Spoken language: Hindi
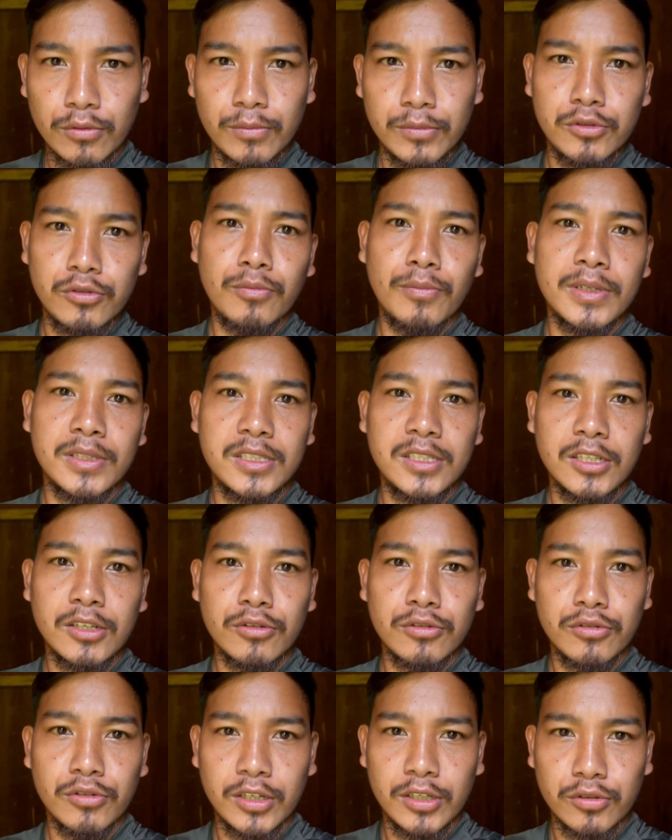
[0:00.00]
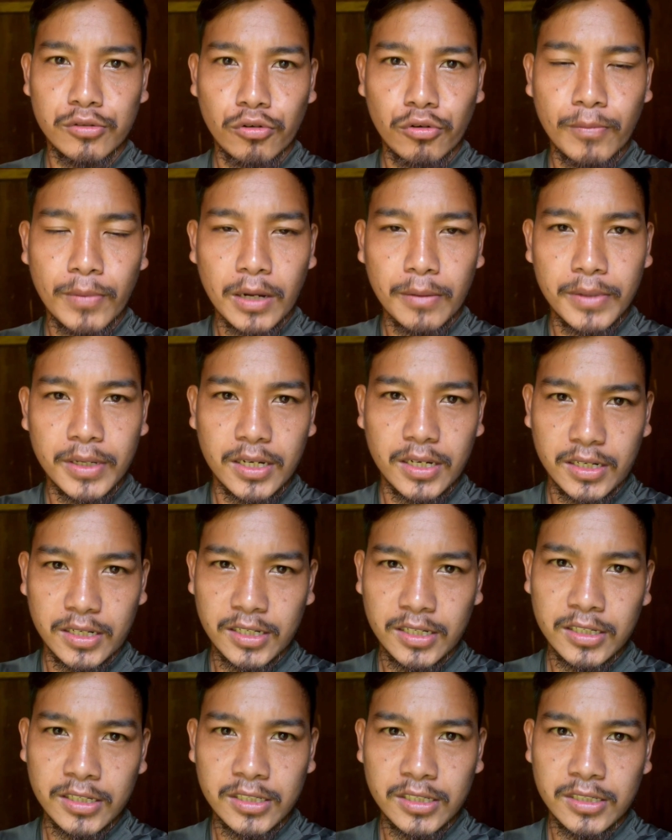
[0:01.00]
जो बस्ती को जो है दो भाग में करके
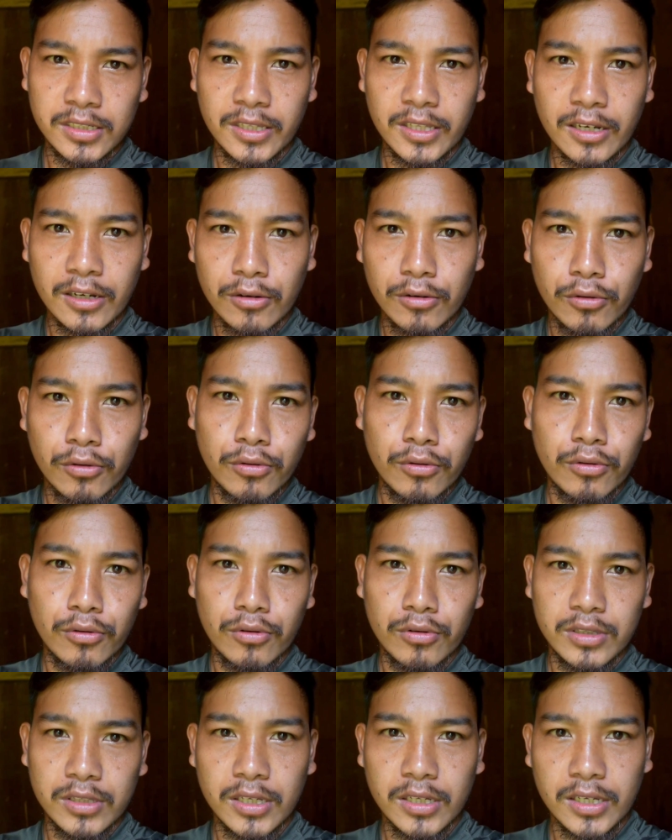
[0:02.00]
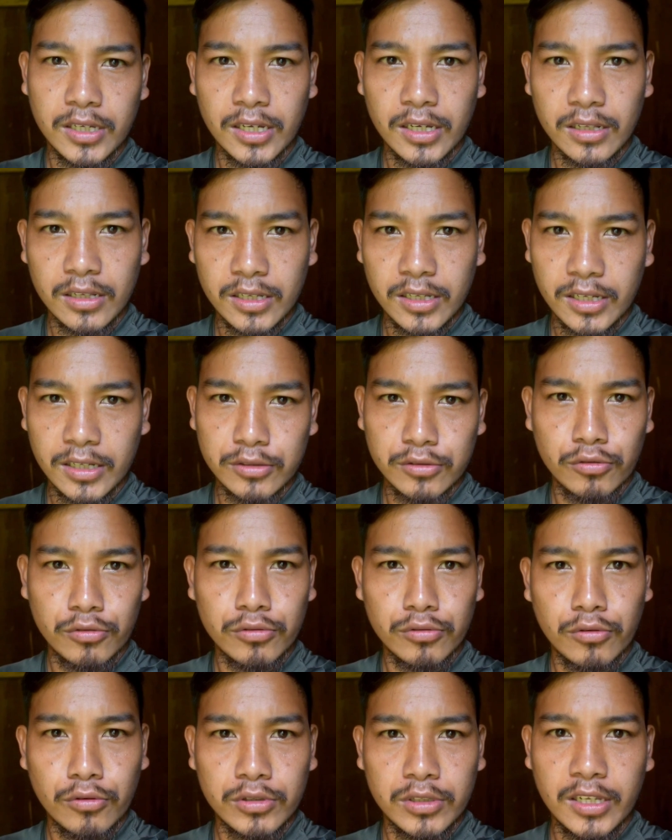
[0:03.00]
कि तिंखो और तिंके के एक जो
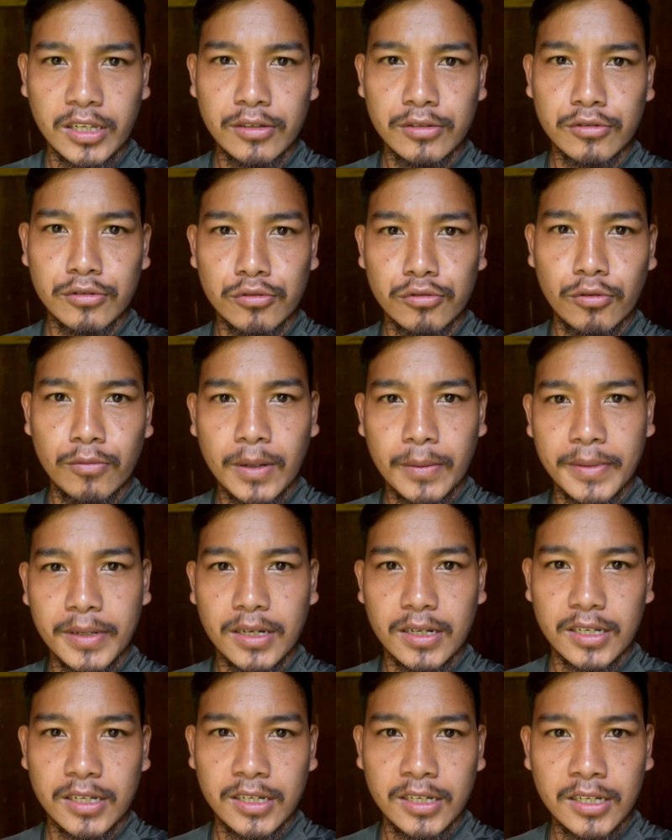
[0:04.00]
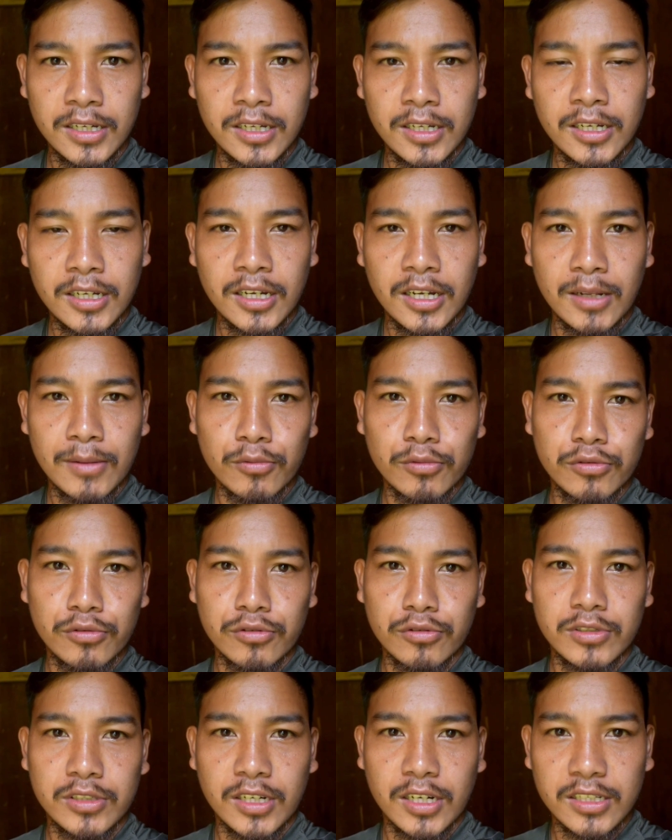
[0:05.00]
होता है उसको दो भाग में करके हम लोग जो
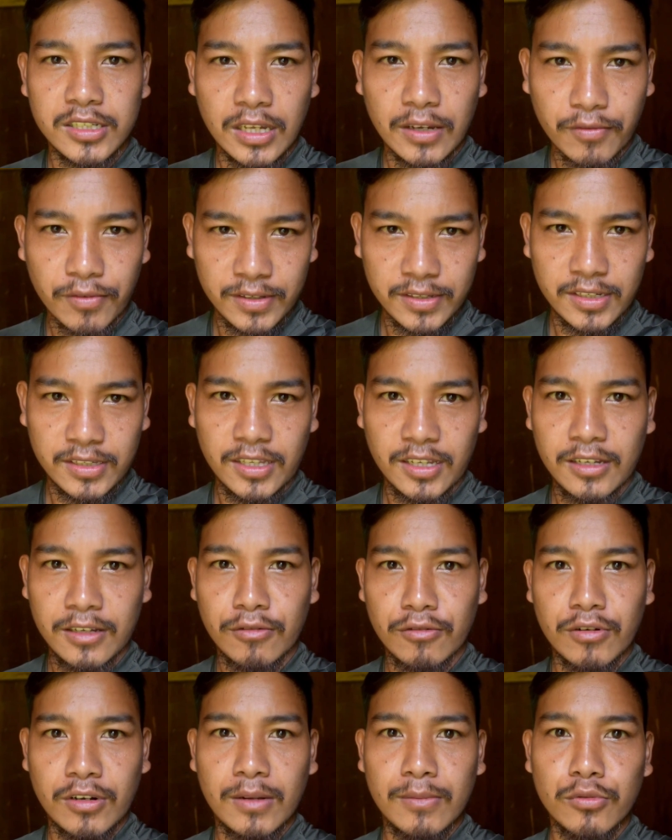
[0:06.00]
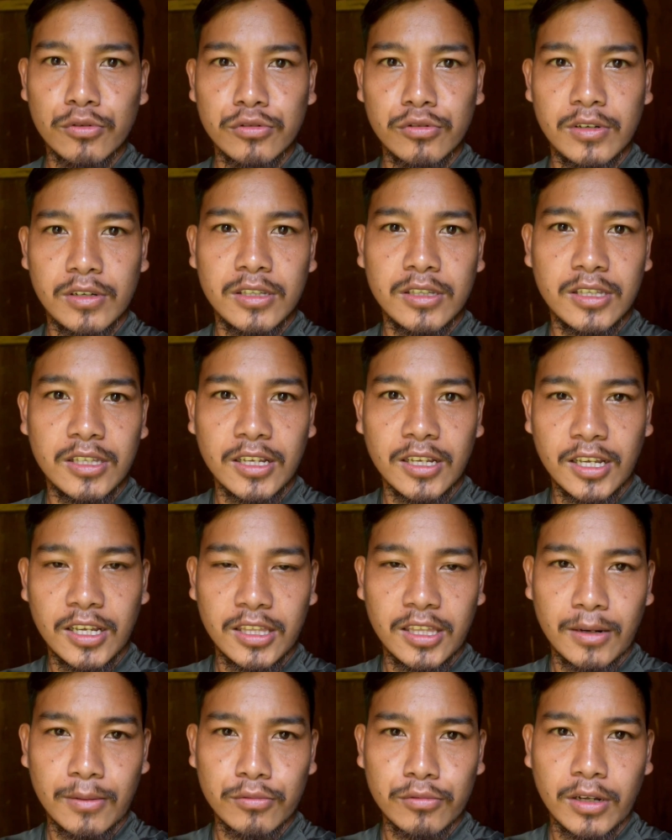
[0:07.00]
उसको जंगल साफ करने जाता है और हम लोग जो है तिंके
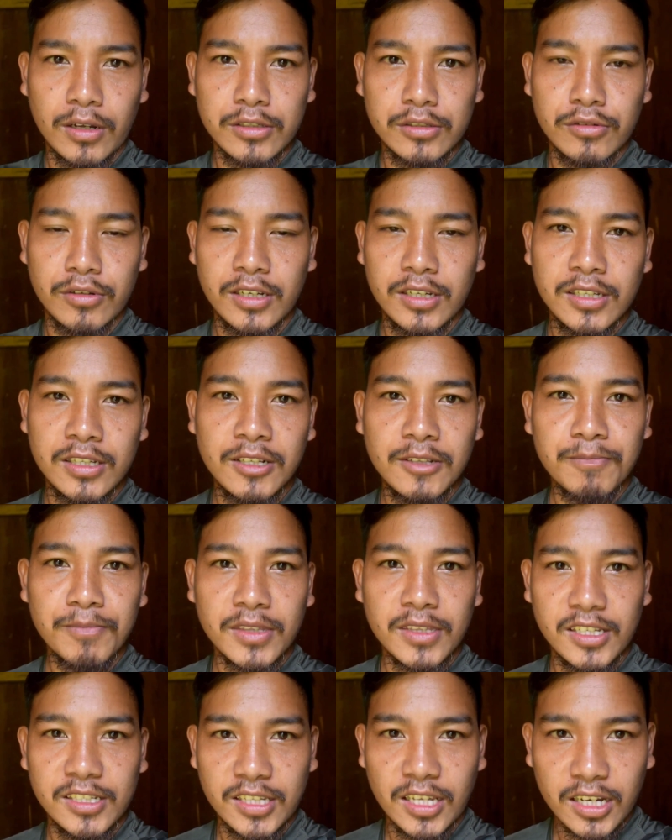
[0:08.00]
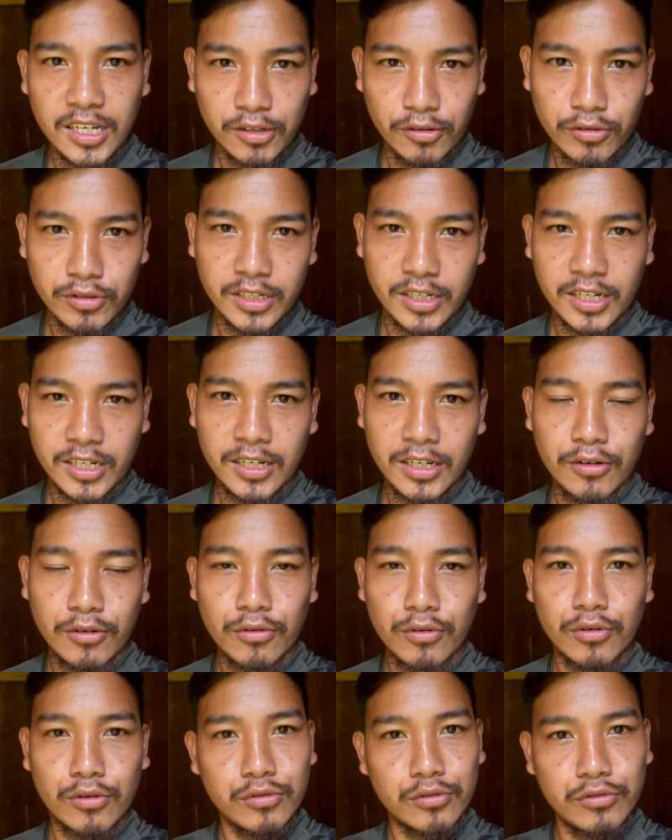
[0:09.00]
तरफ आज जो है तीसरा की ओर जाएगा
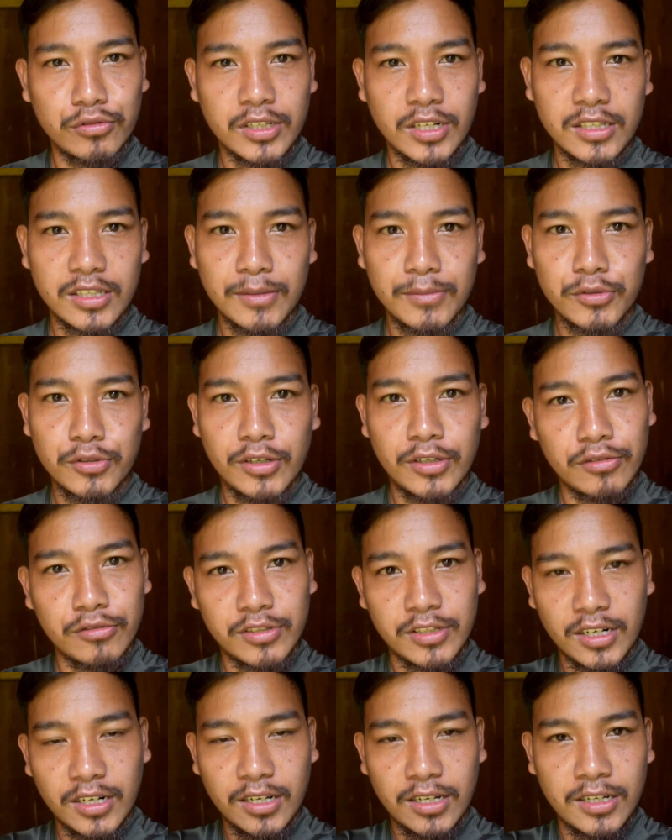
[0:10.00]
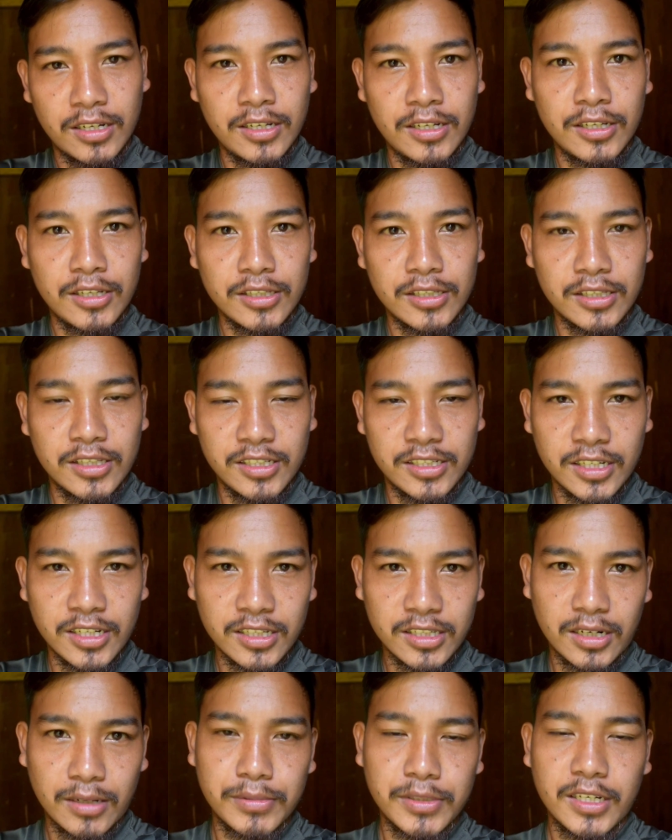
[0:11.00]
और दूसरा टीम जो है दूसरा तीसिंग की
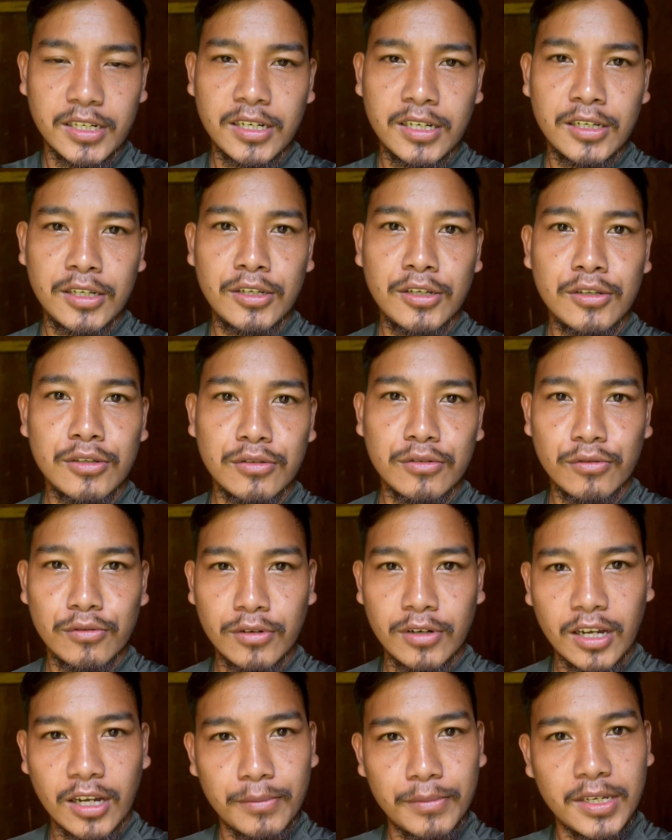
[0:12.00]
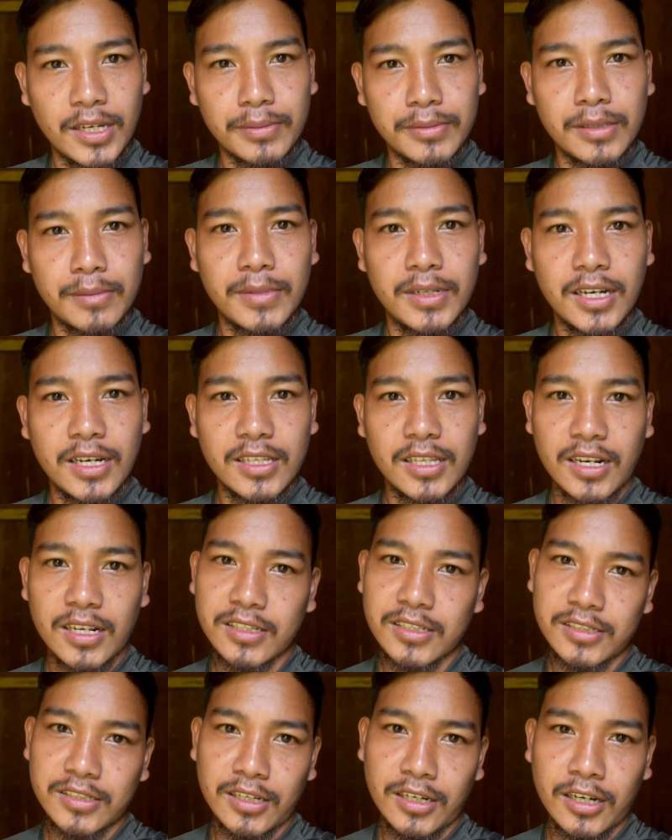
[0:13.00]
तरफ जाएगा तो अभी आपसे मिलेगा
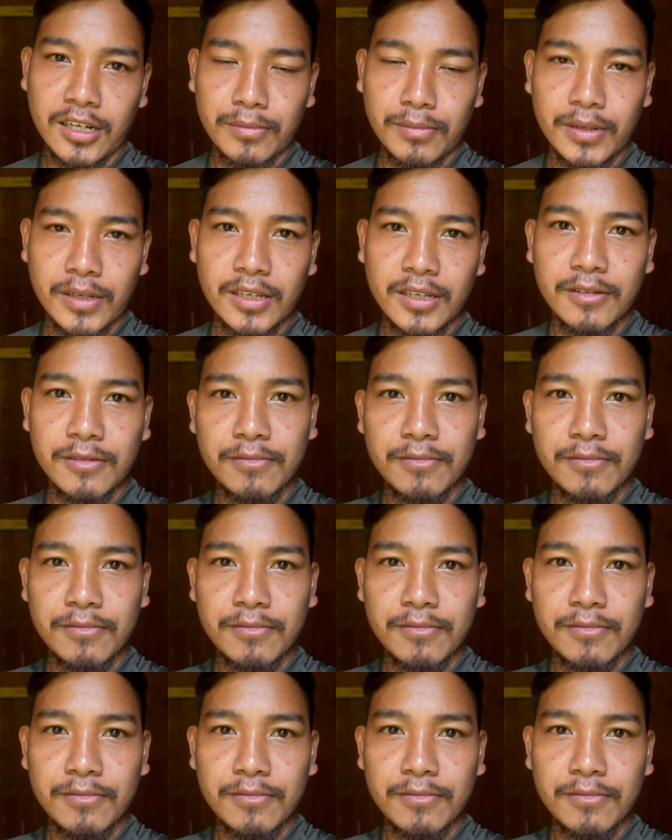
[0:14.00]
डायरेक्ट जंगल पर